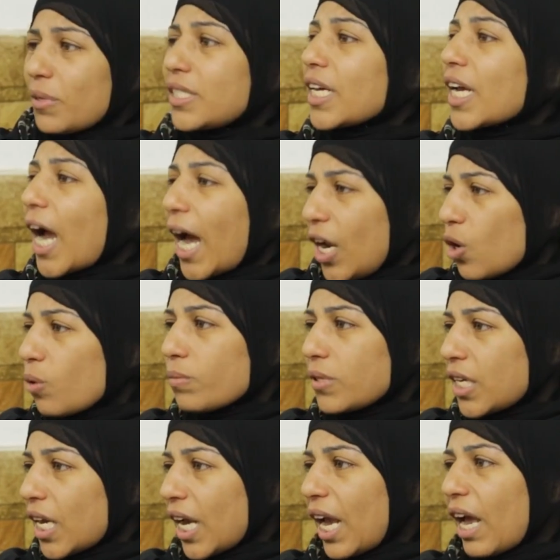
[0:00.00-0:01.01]
مسك
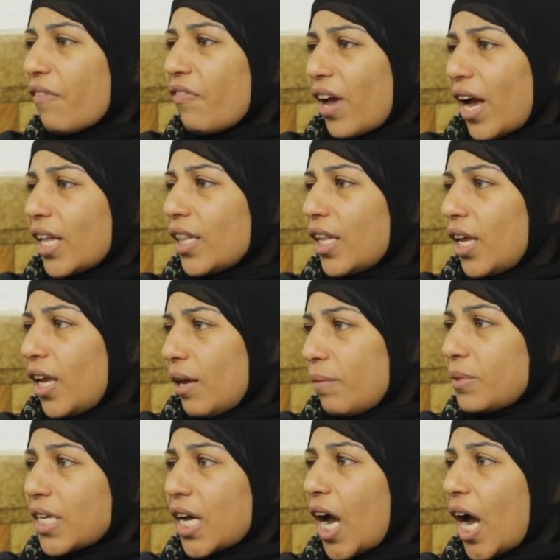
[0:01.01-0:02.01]
عليهم سنجة في حد
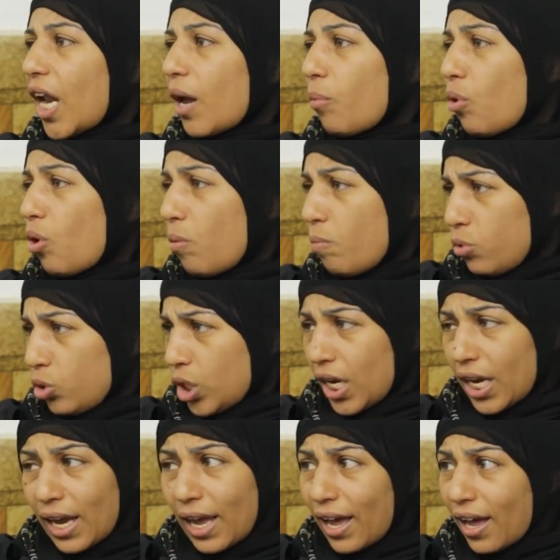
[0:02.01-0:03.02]
يمسك على أبوه وأمه
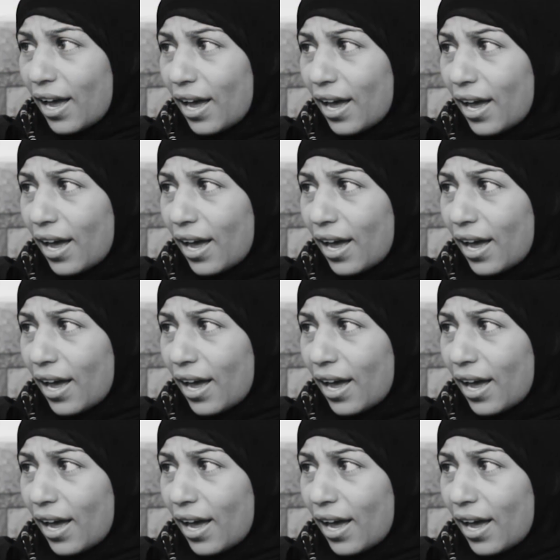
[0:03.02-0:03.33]
سنجة